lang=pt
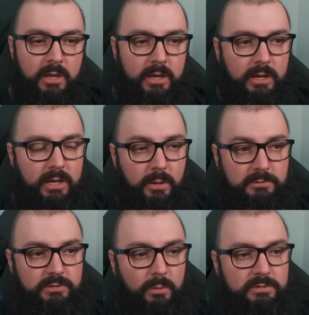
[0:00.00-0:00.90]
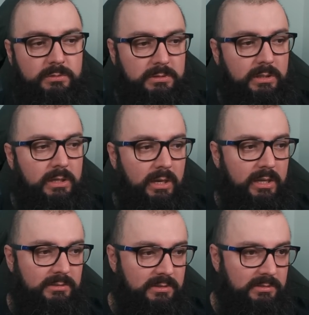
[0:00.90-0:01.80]
Uh, eu estou estudando
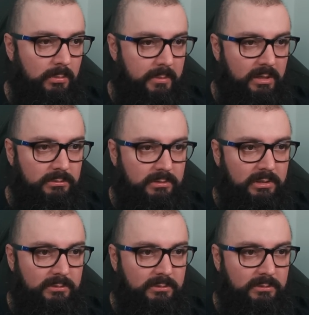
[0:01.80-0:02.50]
inglês nesse momento, né?